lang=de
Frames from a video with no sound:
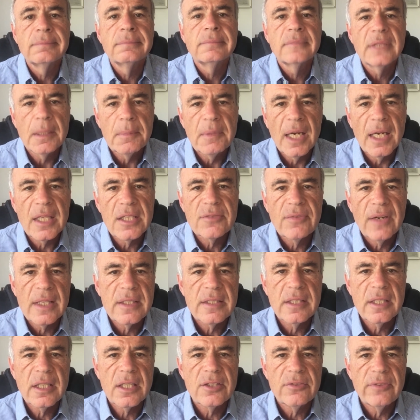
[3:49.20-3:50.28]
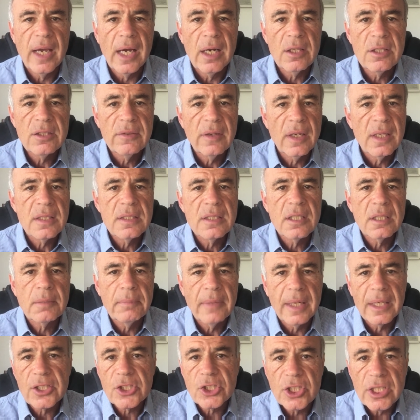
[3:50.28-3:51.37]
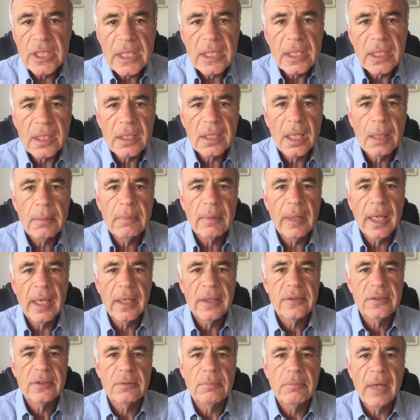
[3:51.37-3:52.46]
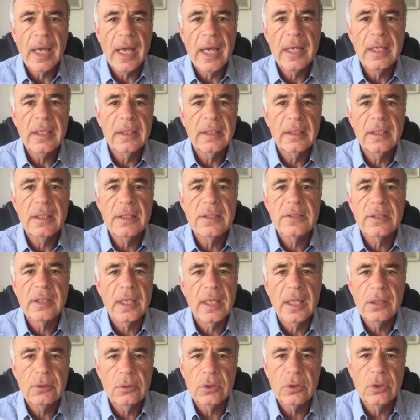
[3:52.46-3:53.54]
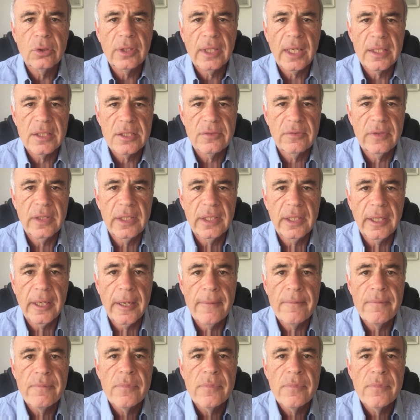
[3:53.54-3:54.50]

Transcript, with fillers: im Jahr 2022 marschieren am 1. Mai in Israel nur noch ganz wenige.